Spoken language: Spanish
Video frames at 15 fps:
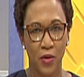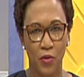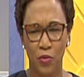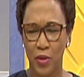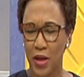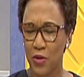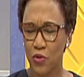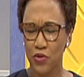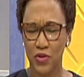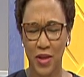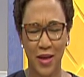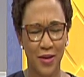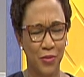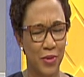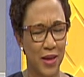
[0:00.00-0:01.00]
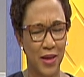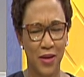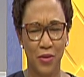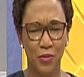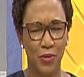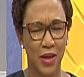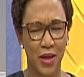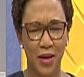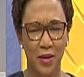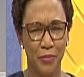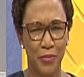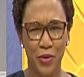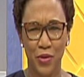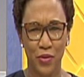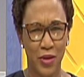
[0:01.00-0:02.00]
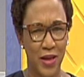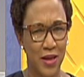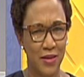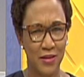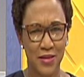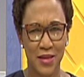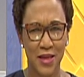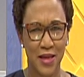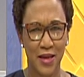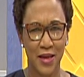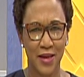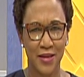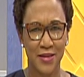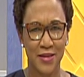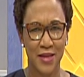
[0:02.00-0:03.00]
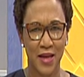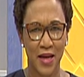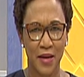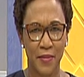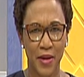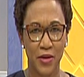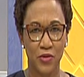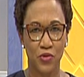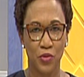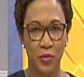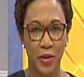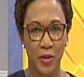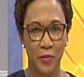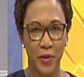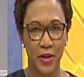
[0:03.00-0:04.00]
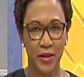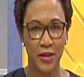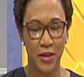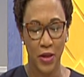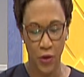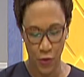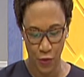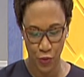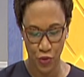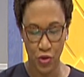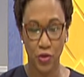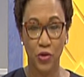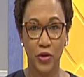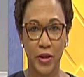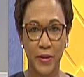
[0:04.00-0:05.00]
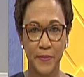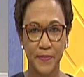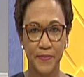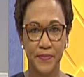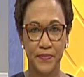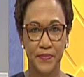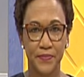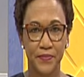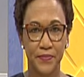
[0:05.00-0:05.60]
Una cosa, una, una violencia extrema y soberbia. Uchilora. Ahora,